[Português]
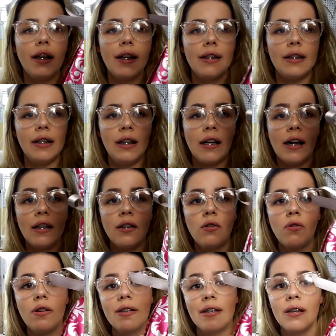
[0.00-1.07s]
gracinha,
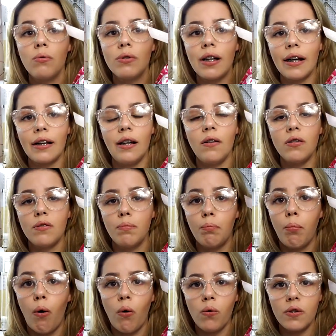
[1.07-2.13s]
e, e são saquinhos
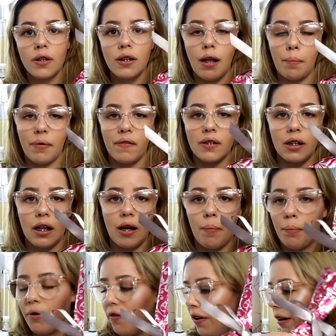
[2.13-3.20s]
bons que dá para você
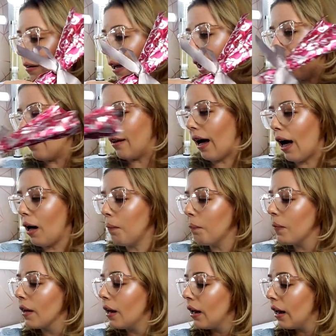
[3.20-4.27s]
reaproveitar, tá?
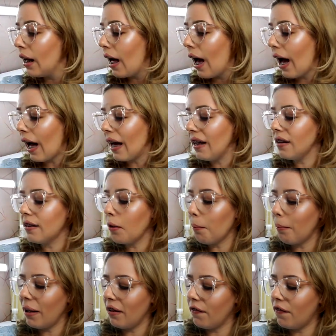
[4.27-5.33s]
Aí
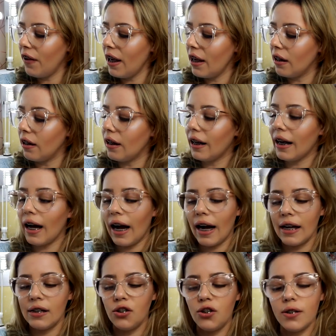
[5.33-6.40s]
também vem
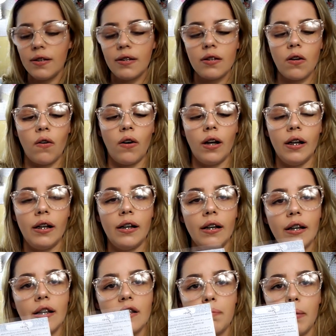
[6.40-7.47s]
cards, olha,
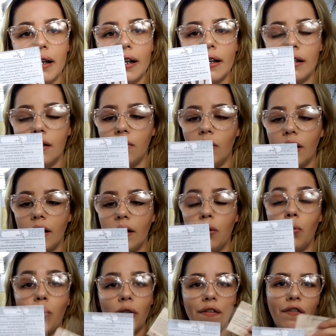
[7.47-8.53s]
explicando
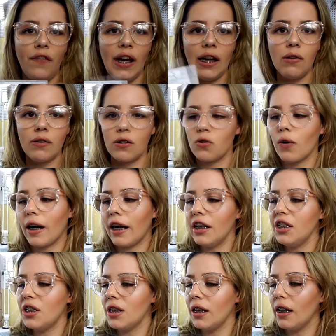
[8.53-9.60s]
aqui o que veio na sua
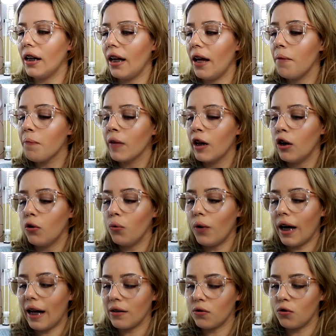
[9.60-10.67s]
caixinha, né? No
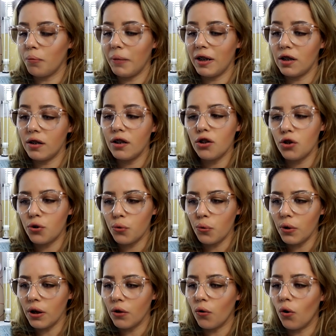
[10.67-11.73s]
caso do mês de
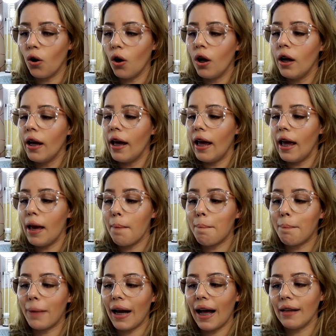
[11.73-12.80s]
junho, é
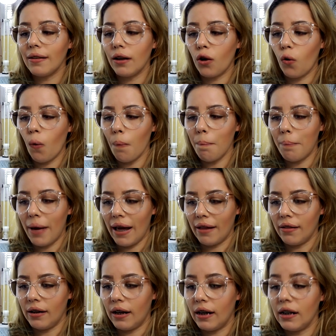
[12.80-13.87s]
prata com
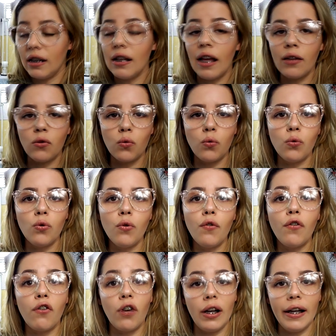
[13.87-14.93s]
pedra e é tudo
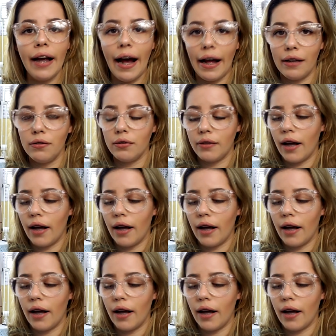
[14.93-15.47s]
folheado,